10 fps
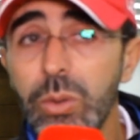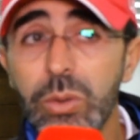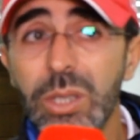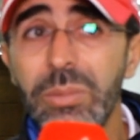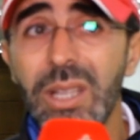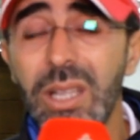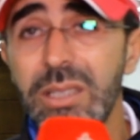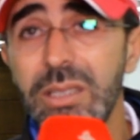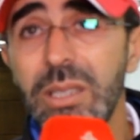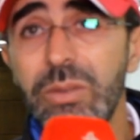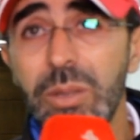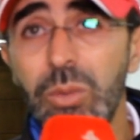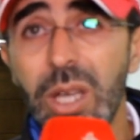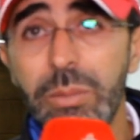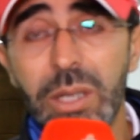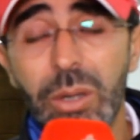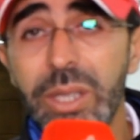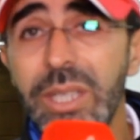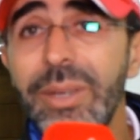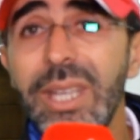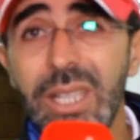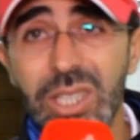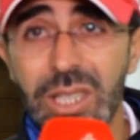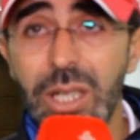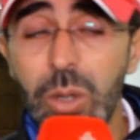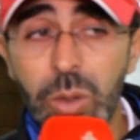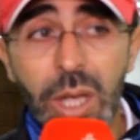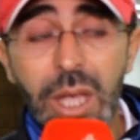وجاب الله التيسير في هذه المقابله وهذا ما كيعنيش انه